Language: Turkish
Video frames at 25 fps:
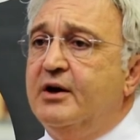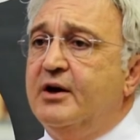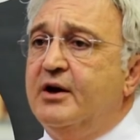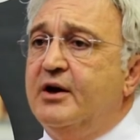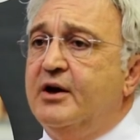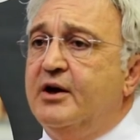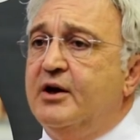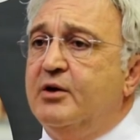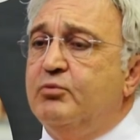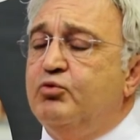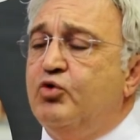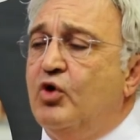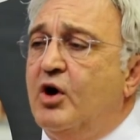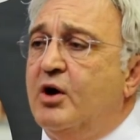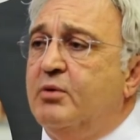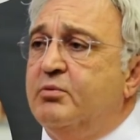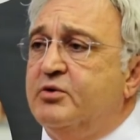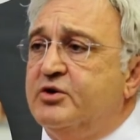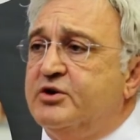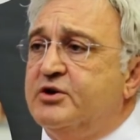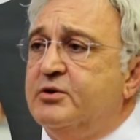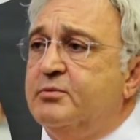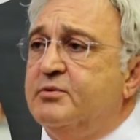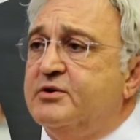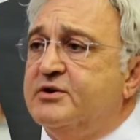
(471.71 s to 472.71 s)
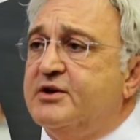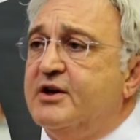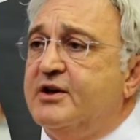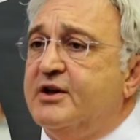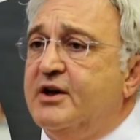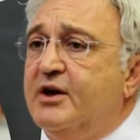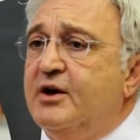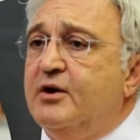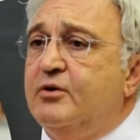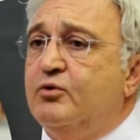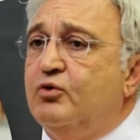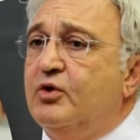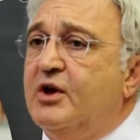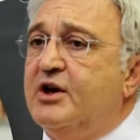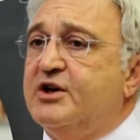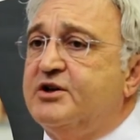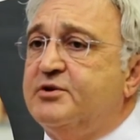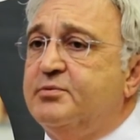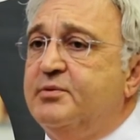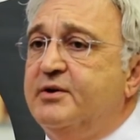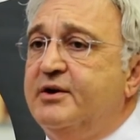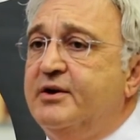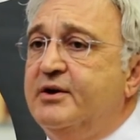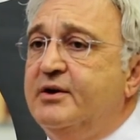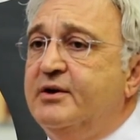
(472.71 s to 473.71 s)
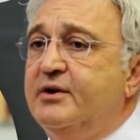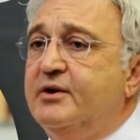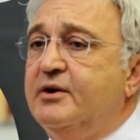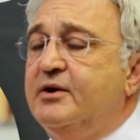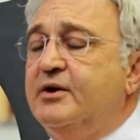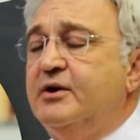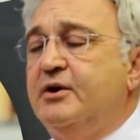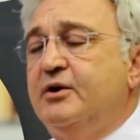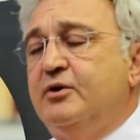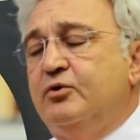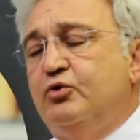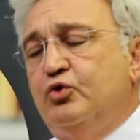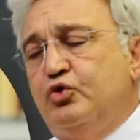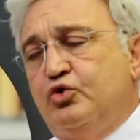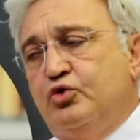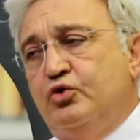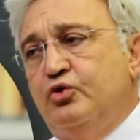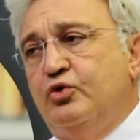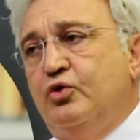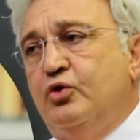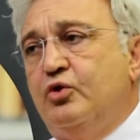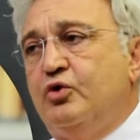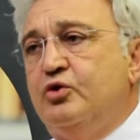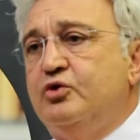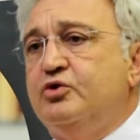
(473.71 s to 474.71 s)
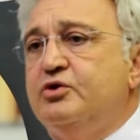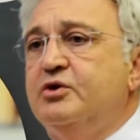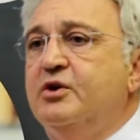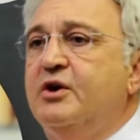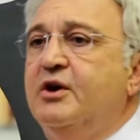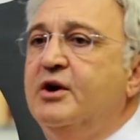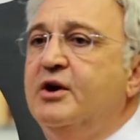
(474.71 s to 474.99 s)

e, bu amacımıza da ulaşmayı e, düşünüyoruz.